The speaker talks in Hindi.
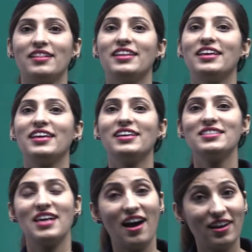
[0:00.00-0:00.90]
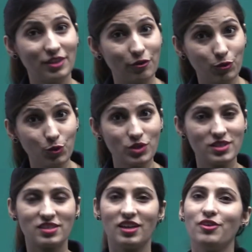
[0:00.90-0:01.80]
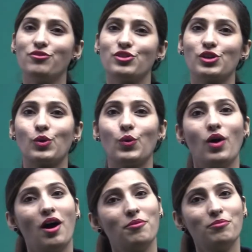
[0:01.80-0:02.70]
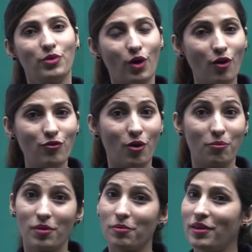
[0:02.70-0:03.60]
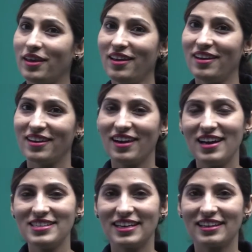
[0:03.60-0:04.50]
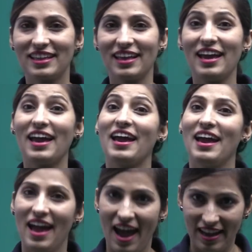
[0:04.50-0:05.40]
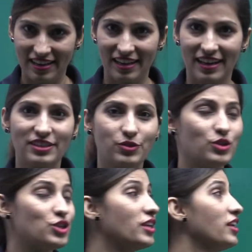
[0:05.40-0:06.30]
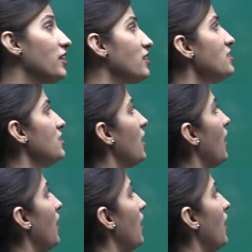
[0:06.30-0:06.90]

दीज आर द फूड स्टफ जिनको हम रॉ फॉर्म में भी खा सकते हैं एंड आर नेक्स्ट क्वेश्चन इज